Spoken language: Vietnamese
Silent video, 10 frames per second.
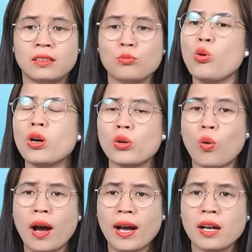buồn
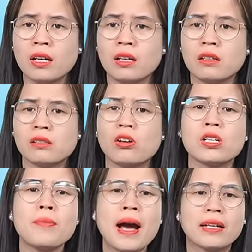quá gọi
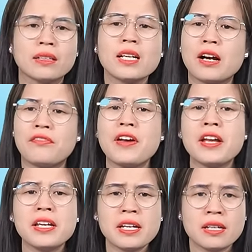đứa bạn đi cà
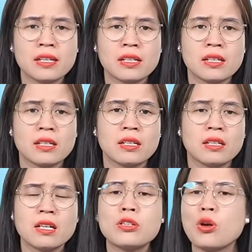phê đi
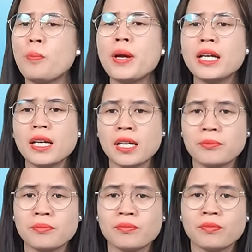đi shopping đi
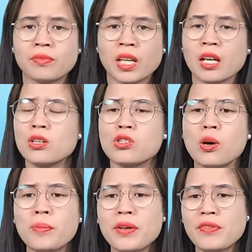
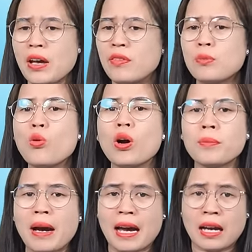shopping về vẫn
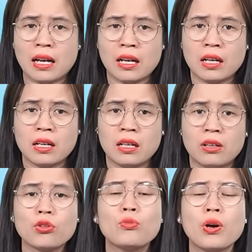buồn mà
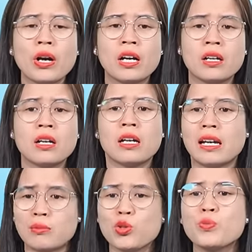đúng không ạ
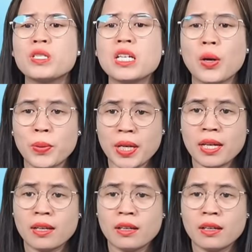làm chụp rượu đi